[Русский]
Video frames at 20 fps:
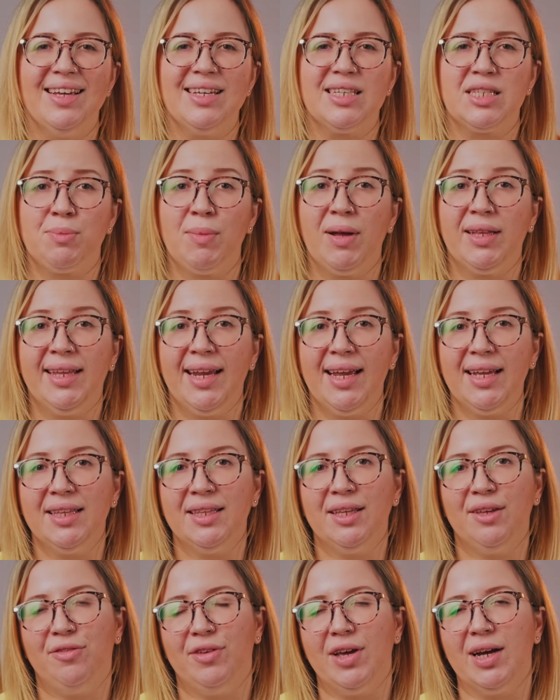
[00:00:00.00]
Смотреть
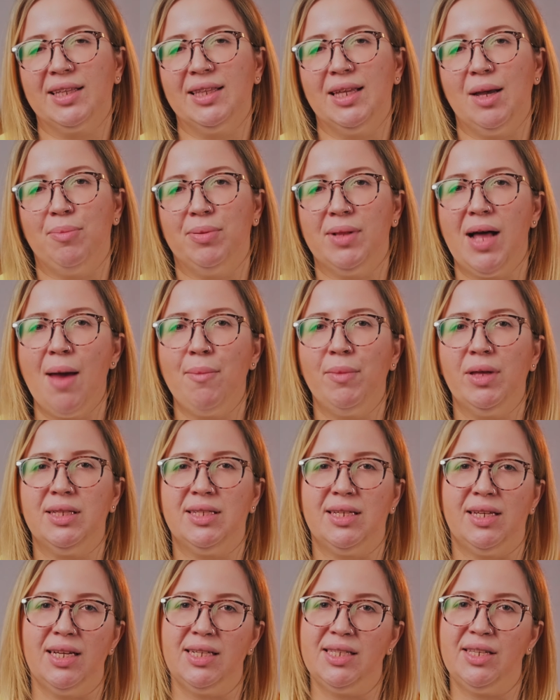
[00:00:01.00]
на эффектное пламя
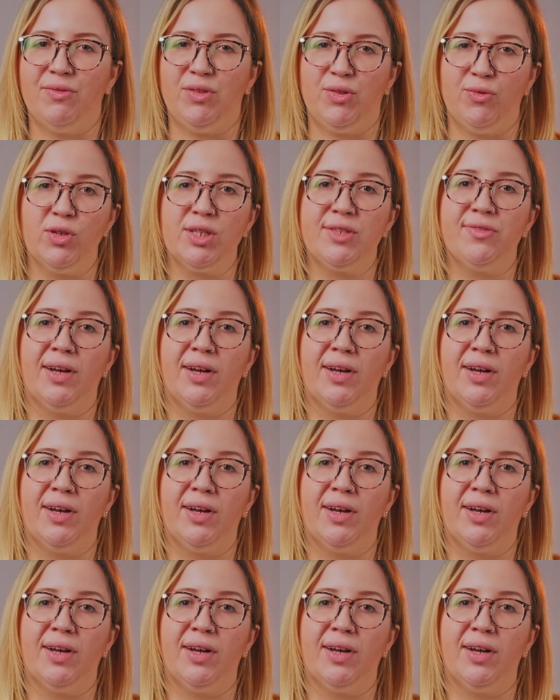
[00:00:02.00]
интереснее всего с